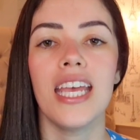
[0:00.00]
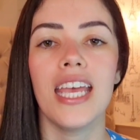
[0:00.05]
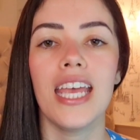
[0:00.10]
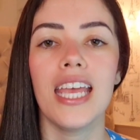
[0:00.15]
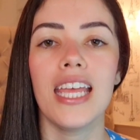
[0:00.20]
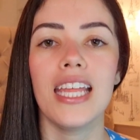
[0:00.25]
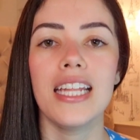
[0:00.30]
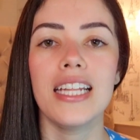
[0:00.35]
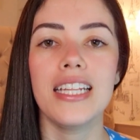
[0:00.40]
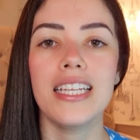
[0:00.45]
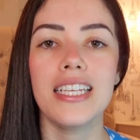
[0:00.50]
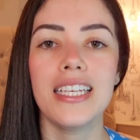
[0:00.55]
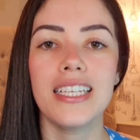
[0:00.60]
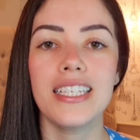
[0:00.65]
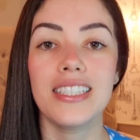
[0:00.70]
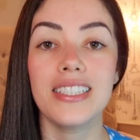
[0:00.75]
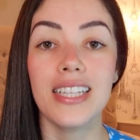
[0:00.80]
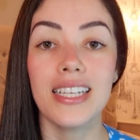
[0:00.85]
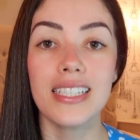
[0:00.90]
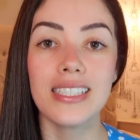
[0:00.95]

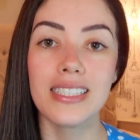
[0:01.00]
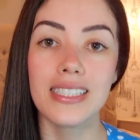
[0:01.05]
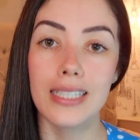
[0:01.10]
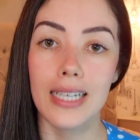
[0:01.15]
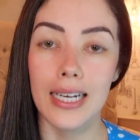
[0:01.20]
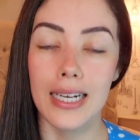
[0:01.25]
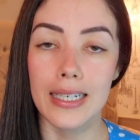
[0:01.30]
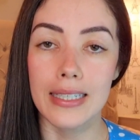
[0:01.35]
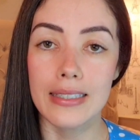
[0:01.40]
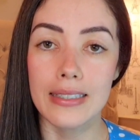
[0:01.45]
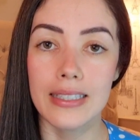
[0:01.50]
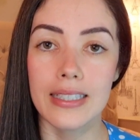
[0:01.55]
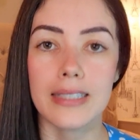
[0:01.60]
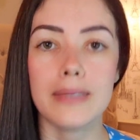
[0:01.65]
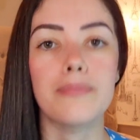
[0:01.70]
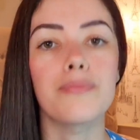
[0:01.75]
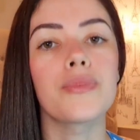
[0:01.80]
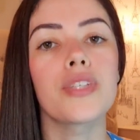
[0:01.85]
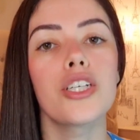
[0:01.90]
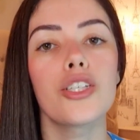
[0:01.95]
ele
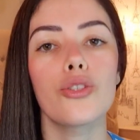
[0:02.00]
descarta